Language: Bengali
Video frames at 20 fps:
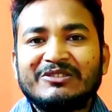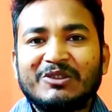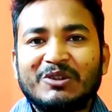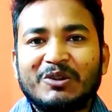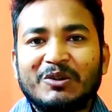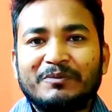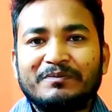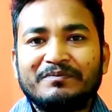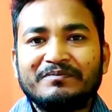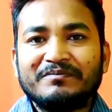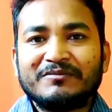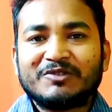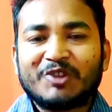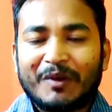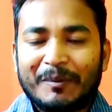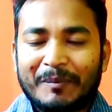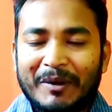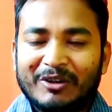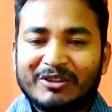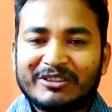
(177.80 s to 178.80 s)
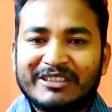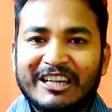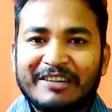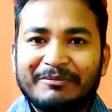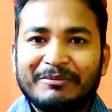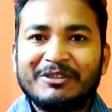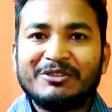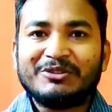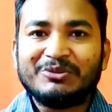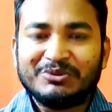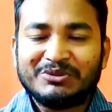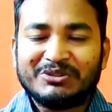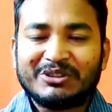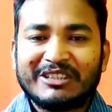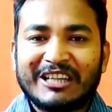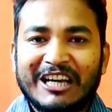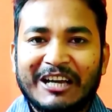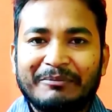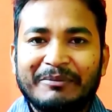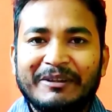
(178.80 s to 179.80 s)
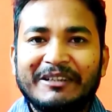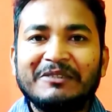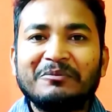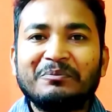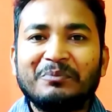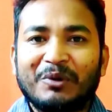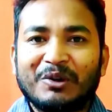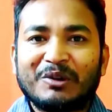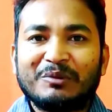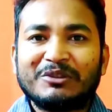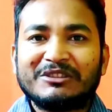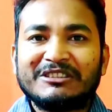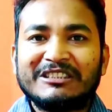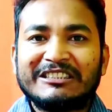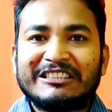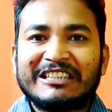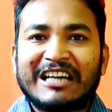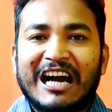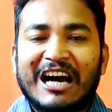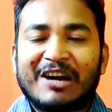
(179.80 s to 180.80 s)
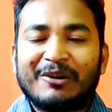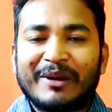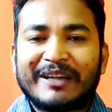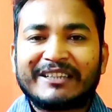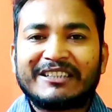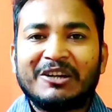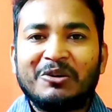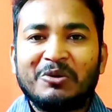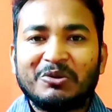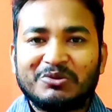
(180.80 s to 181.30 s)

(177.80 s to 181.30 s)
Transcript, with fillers: তো সবাই ভালো থাকবেন সুস্থ থাকবেন পরবর্তীতে আরও একটি